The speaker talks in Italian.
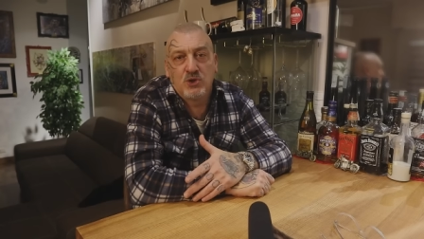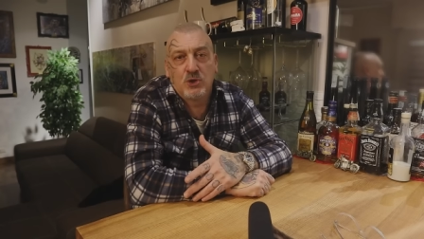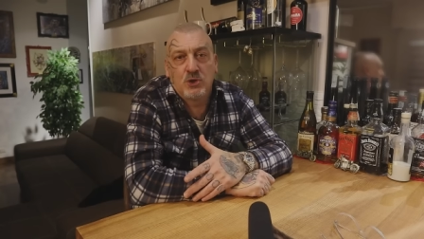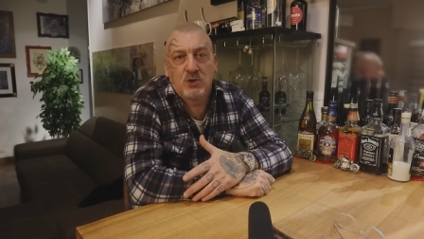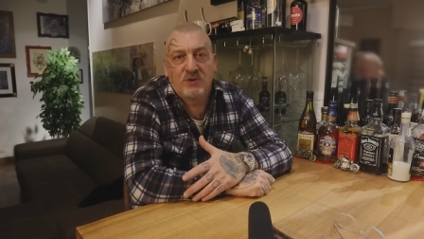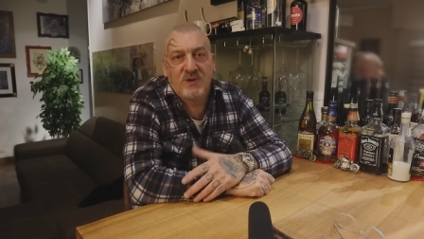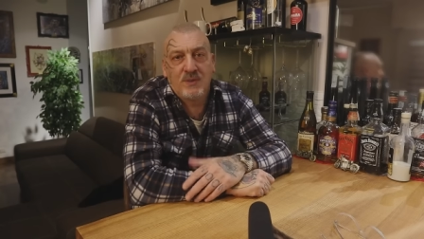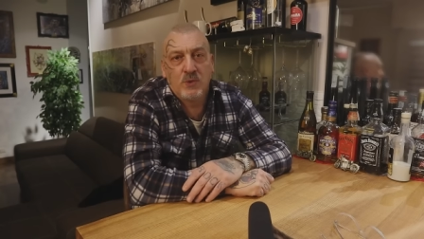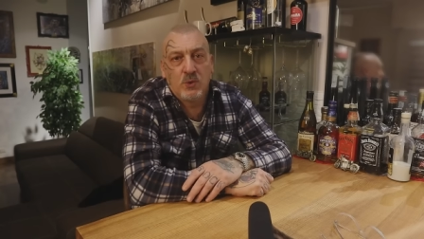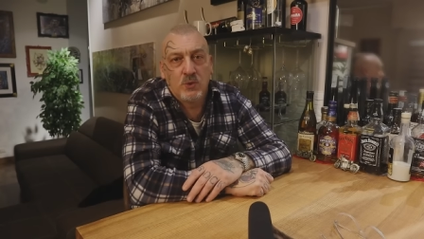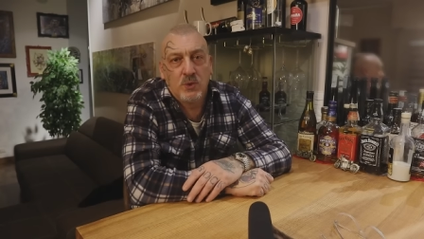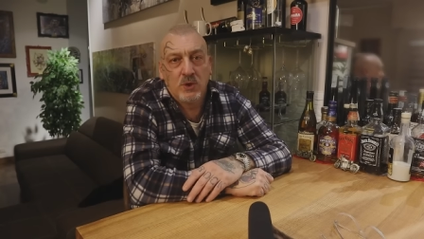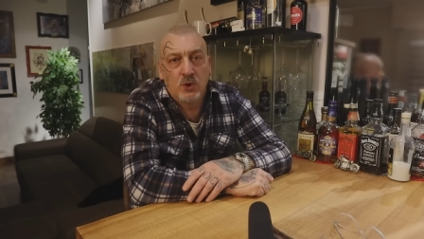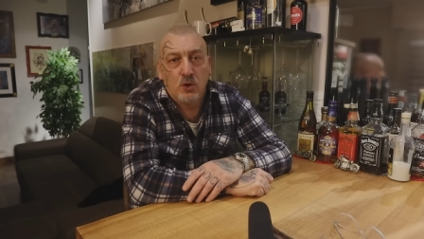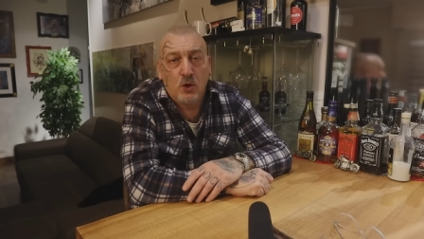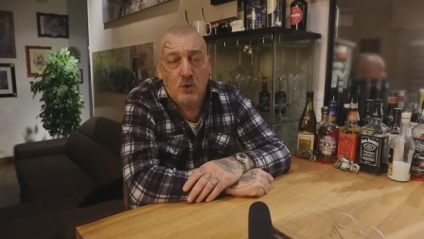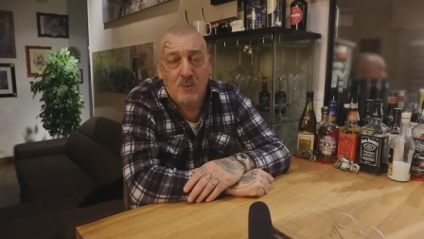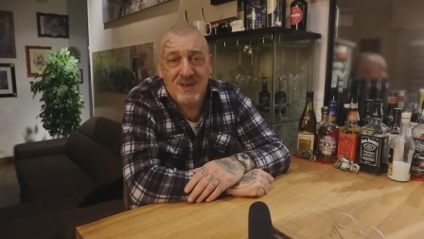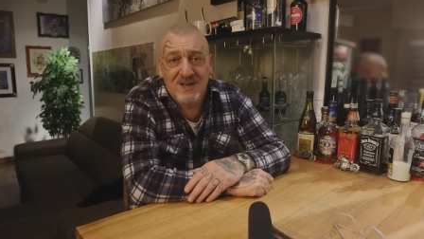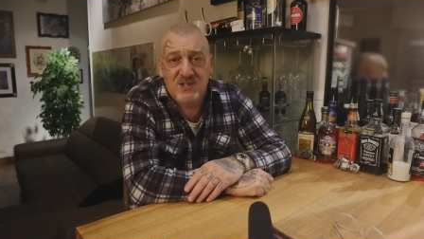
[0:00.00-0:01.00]
ci troviamo qui
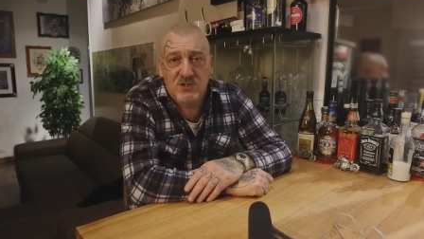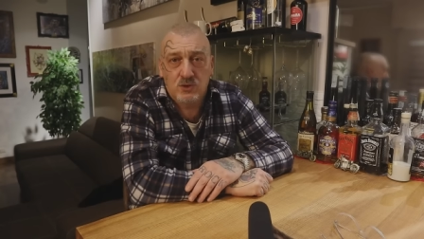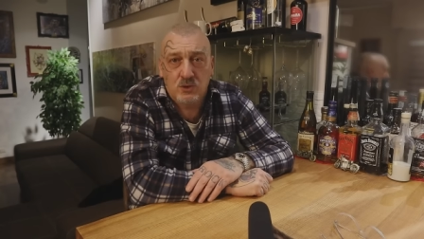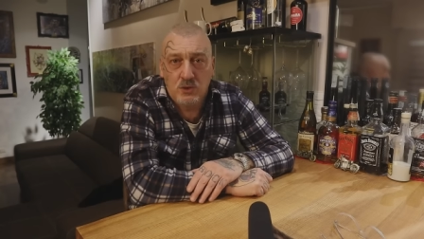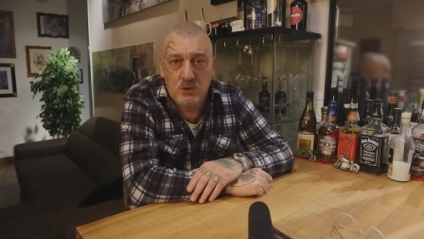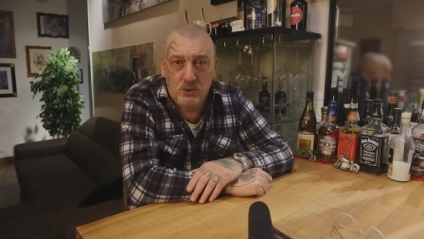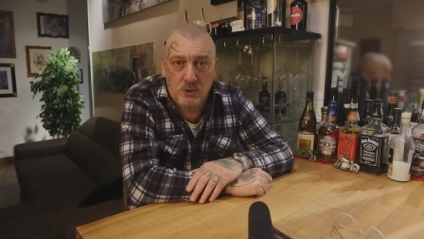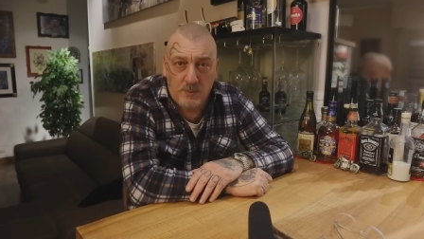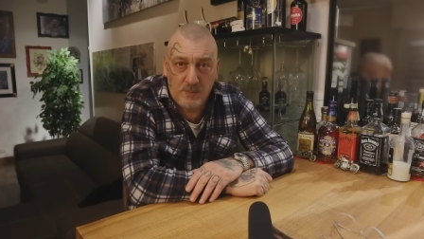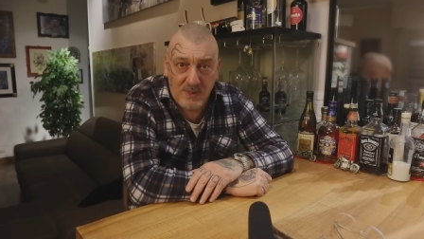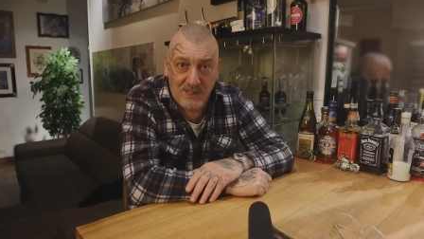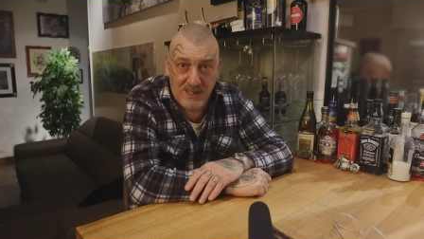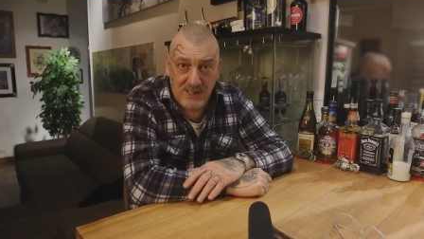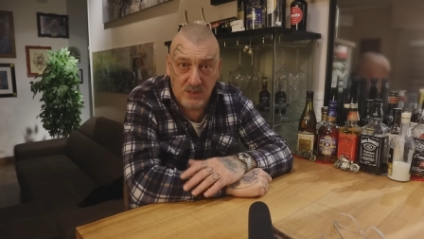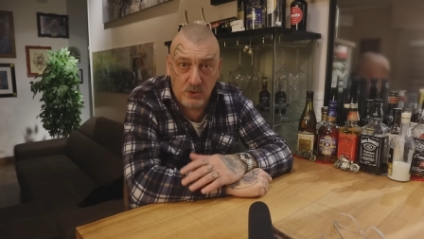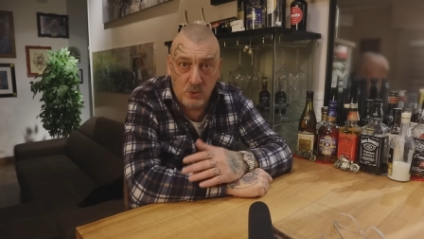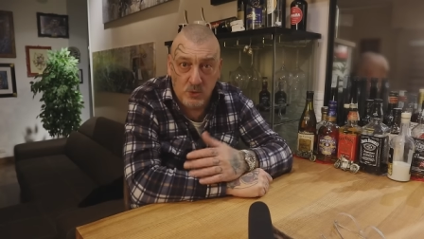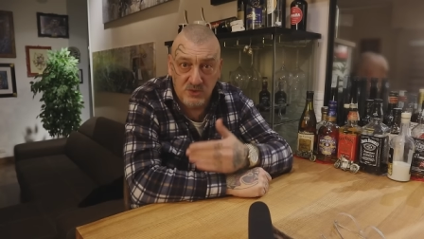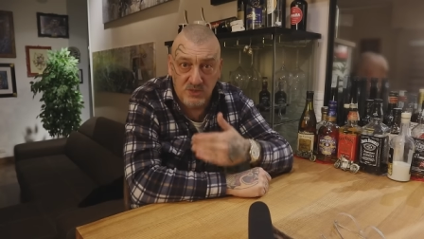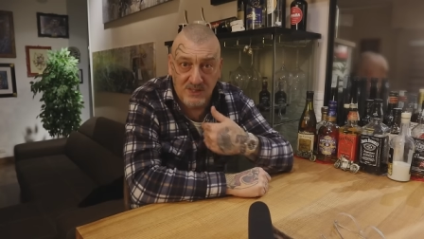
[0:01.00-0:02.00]
come al solito per
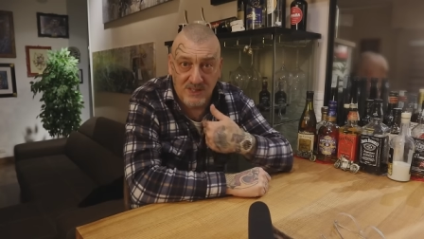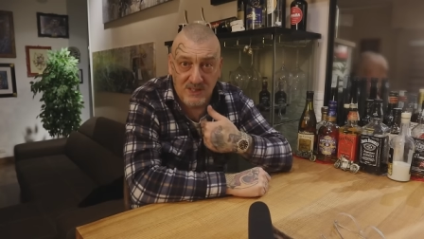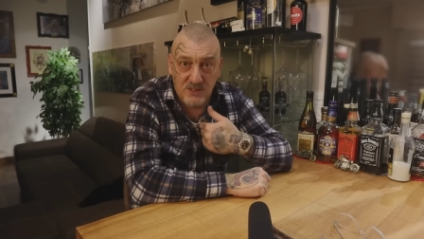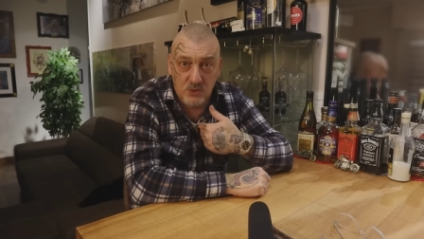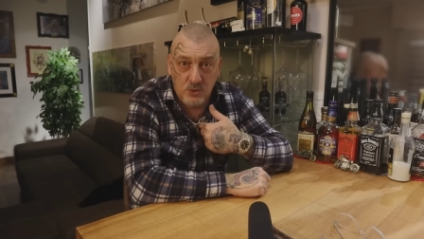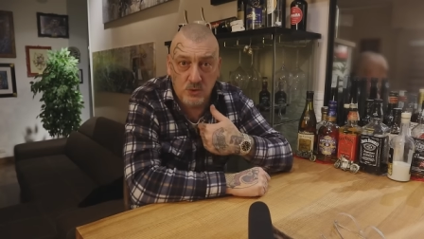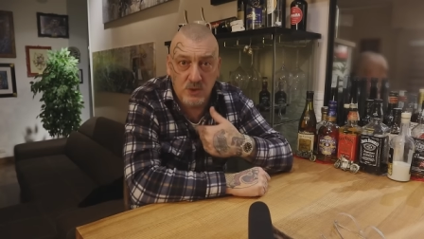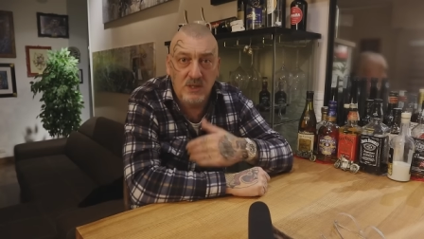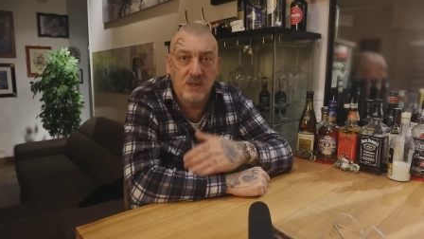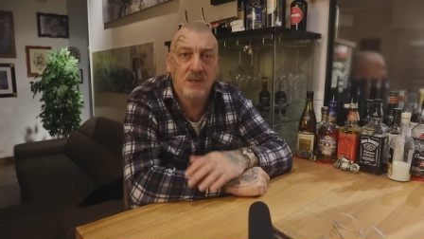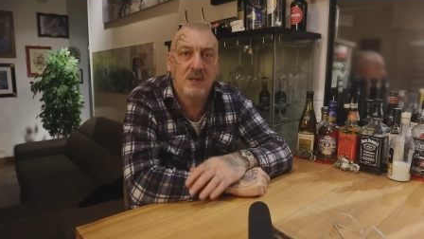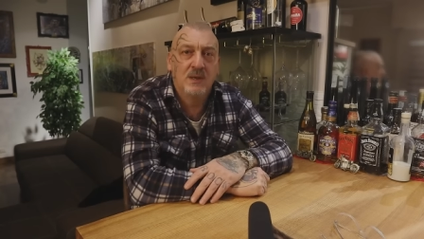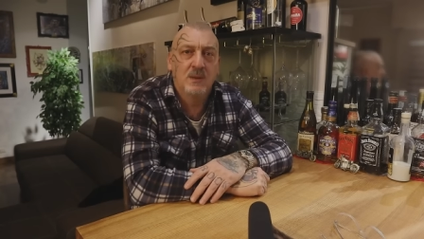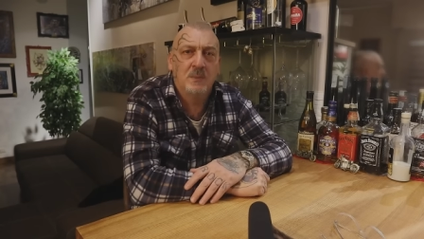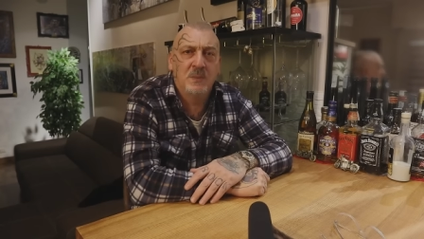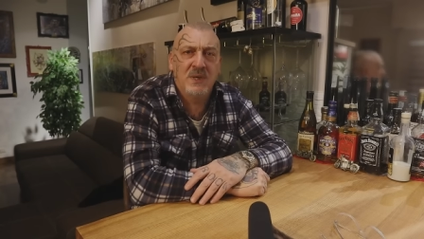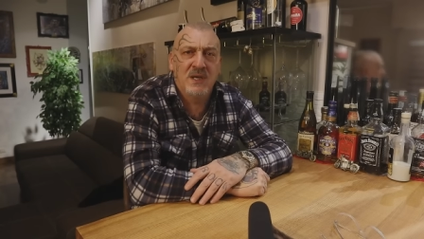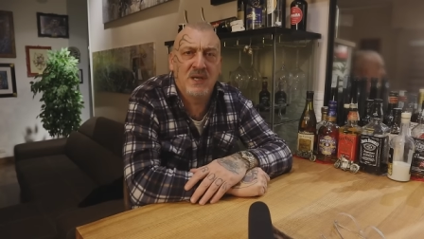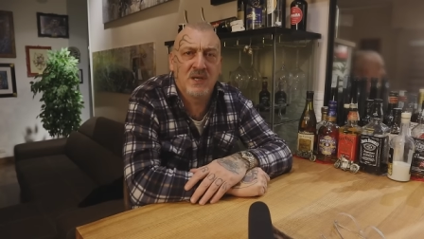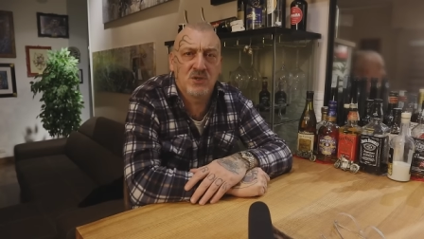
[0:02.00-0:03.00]
le considerazioni
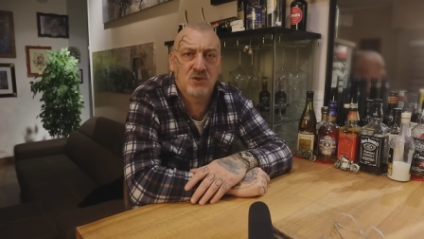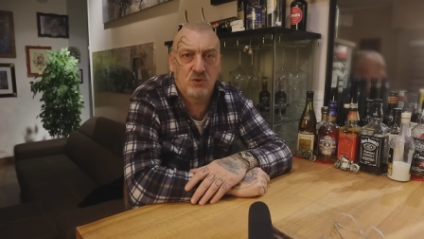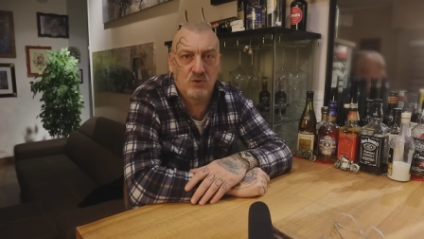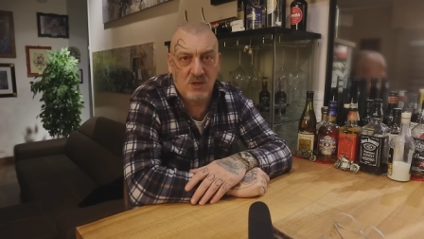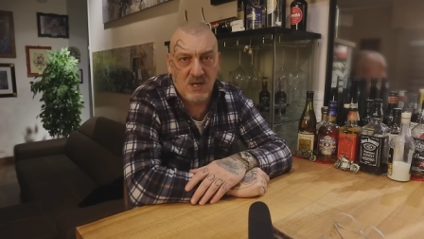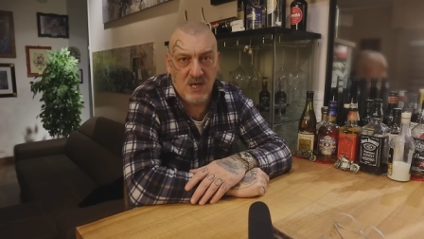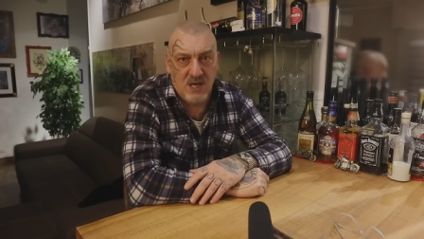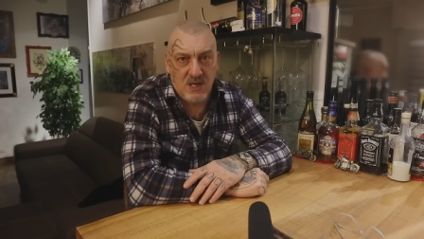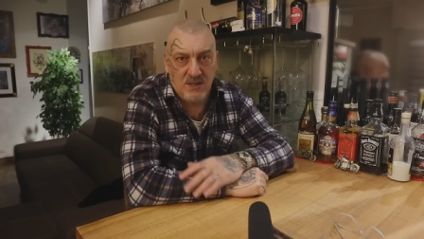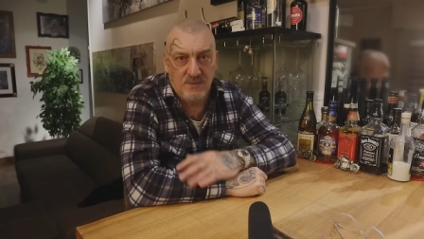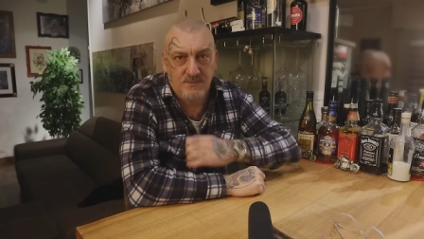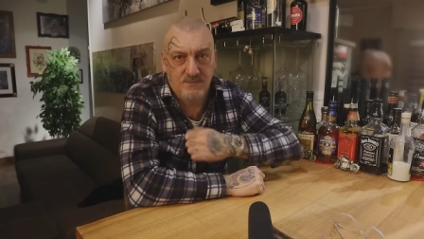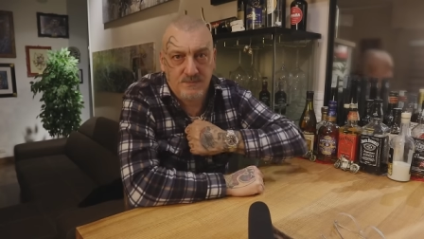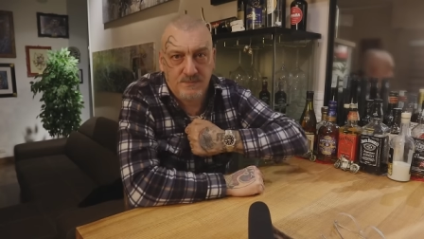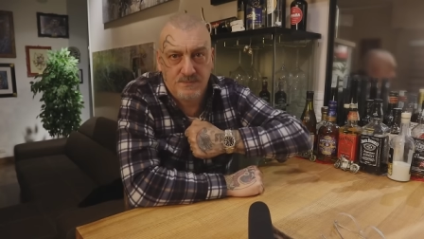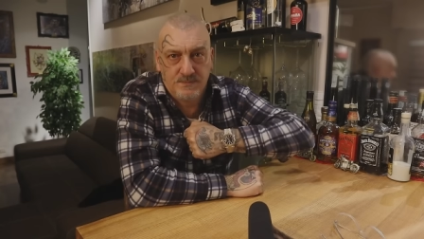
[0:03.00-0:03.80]
personali.